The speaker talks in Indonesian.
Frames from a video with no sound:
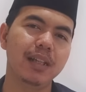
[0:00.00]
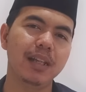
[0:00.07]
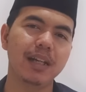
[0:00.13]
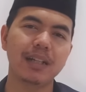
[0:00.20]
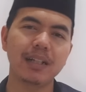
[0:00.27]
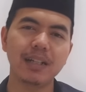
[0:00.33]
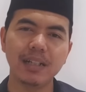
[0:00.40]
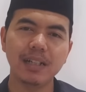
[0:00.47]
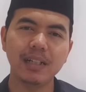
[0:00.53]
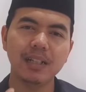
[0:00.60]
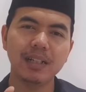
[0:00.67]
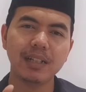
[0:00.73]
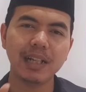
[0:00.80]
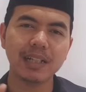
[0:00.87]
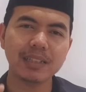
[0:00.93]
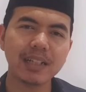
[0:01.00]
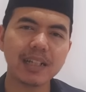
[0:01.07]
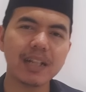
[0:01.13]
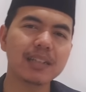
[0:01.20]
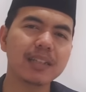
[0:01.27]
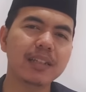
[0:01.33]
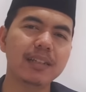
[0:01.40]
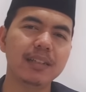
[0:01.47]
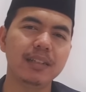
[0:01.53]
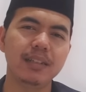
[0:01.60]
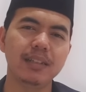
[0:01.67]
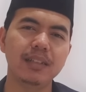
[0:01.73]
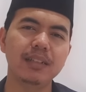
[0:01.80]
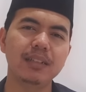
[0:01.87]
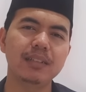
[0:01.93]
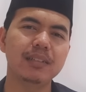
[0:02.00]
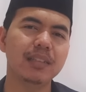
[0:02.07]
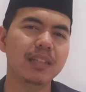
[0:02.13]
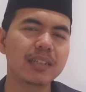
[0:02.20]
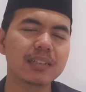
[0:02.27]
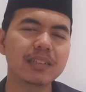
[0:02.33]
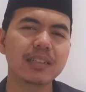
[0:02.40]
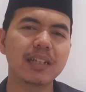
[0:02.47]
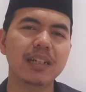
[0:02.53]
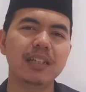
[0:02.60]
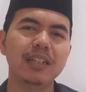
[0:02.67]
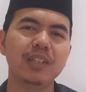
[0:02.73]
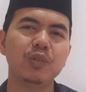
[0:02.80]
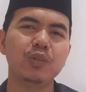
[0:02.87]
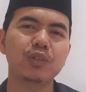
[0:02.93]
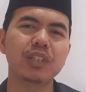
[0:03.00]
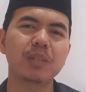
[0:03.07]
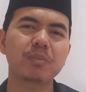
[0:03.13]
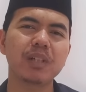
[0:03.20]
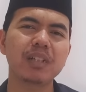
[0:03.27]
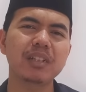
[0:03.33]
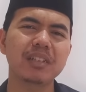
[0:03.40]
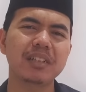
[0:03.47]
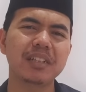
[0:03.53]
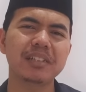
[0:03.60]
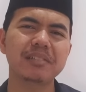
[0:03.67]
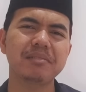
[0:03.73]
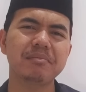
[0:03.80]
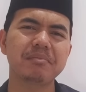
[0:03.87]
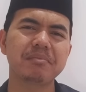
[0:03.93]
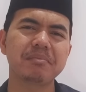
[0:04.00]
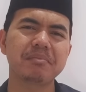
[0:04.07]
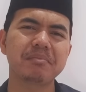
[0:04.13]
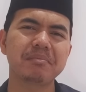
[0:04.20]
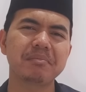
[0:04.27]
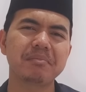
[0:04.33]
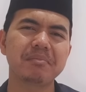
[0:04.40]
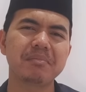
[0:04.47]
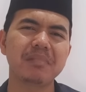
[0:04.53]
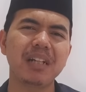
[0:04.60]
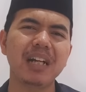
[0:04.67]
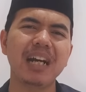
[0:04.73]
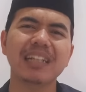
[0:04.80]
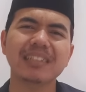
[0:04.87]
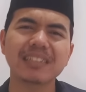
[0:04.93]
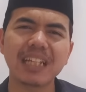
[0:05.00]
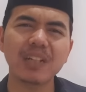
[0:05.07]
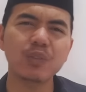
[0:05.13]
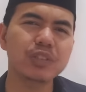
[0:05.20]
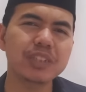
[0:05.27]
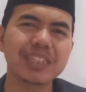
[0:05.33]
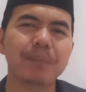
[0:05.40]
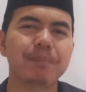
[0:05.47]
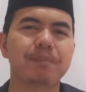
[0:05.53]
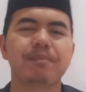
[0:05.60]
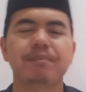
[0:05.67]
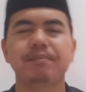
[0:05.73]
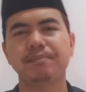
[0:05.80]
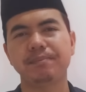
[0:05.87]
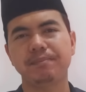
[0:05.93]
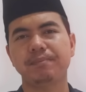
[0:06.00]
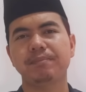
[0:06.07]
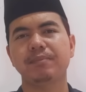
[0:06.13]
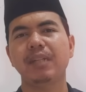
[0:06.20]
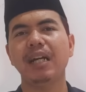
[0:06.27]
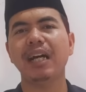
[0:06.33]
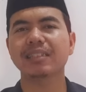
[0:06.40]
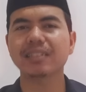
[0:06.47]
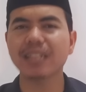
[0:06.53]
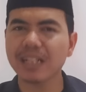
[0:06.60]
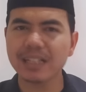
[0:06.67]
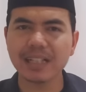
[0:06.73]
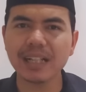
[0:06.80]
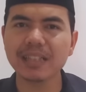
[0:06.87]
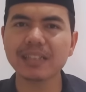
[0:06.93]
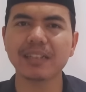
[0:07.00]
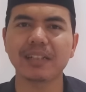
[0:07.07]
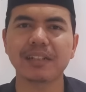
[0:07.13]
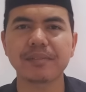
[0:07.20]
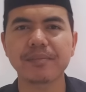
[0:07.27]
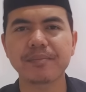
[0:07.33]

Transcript: lah kata-kata ini sering sekali diucapkan dengan asal ucap asal kata